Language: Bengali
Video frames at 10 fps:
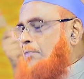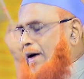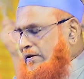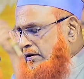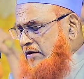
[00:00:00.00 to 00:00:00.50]

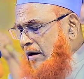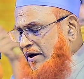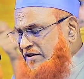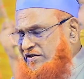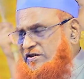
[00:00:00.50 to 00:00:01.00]
মান
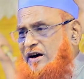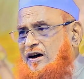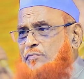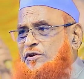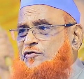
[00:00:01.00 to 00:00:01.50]

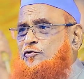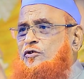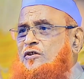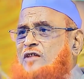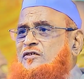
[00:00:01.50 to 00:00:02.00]
তামাসাকা
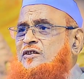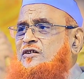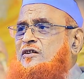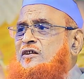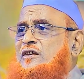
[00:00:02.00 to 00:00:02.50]
বিসুন্নতি
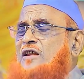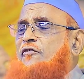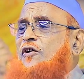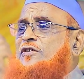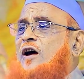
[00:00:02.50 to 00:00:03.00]
ইন্দা
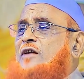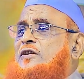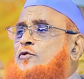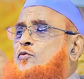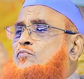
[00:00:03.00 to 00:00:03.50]

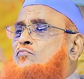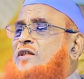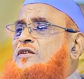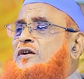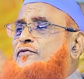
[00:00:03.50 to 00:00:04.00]
ফাসাদি
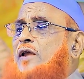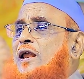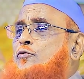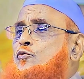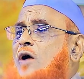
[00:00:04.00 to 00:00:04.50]
উম্মতি
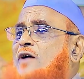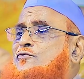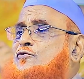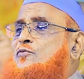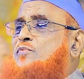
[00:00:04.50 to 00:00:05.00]
ফালাহু
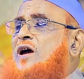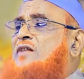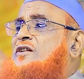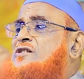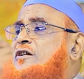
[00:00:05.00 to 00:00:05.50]
আজরু
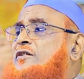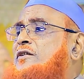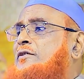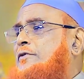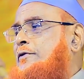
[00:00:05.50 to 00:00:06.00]
মিয়াতি শাহিদ